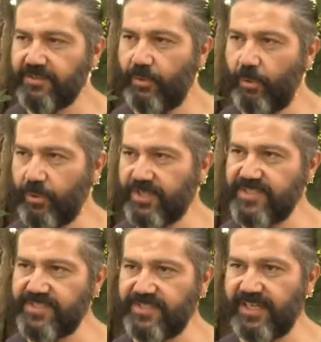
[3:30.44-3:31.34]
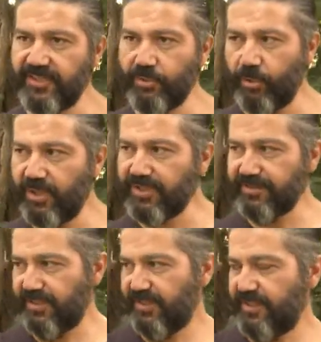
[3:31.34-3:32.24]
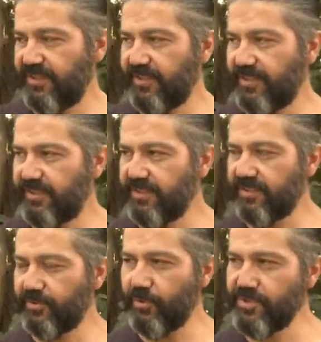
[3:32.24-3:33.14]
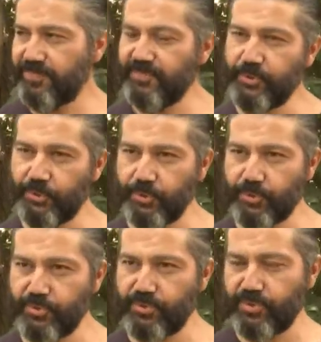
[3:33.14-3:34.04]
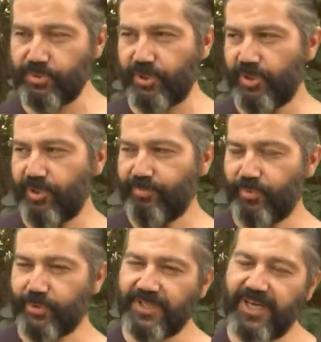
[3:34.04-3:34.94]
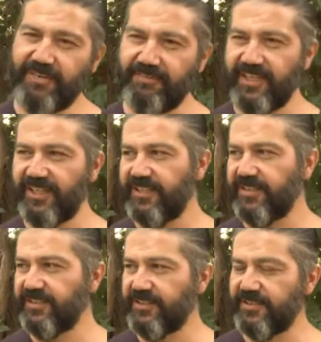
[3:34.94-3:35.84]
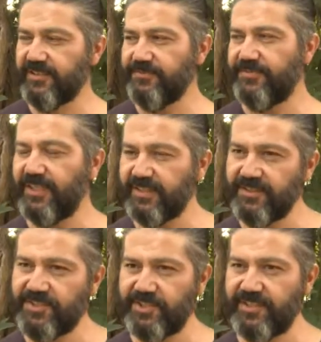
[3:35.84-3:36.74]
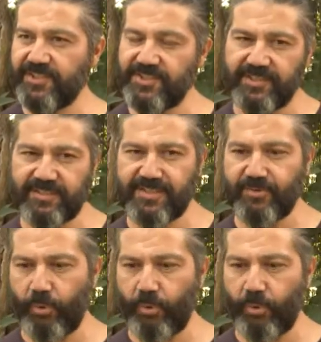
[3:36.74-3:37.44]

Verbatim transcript: o his. Yani o an e, konsepti kuruyorsunuz. Model veya e, farklı kişileri çektiğiniz zaman